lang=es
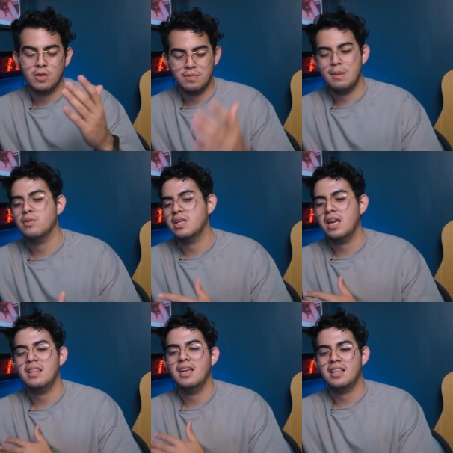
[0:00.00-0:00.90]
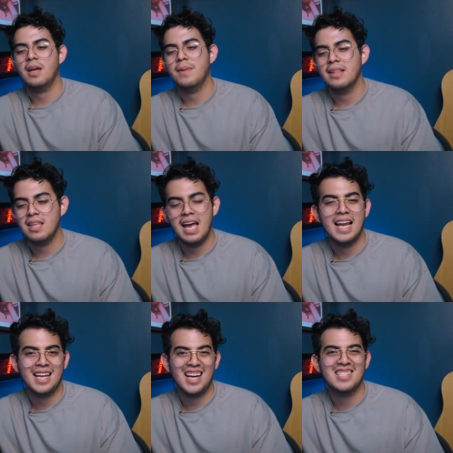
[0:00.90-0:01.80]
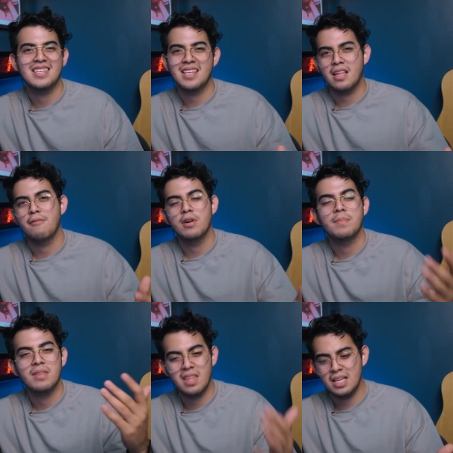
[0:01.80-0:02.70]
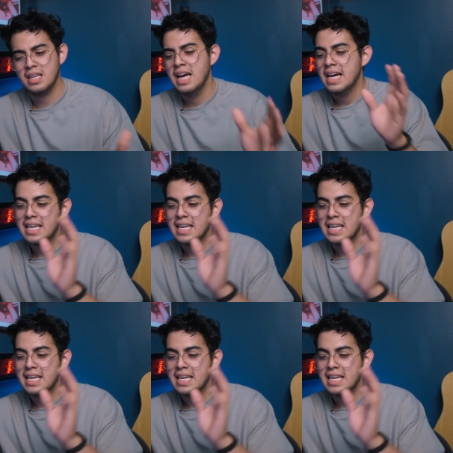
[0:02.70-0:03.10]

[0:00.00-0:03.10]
Nos vamos a ir directamente al Galaxy Z Flip 3.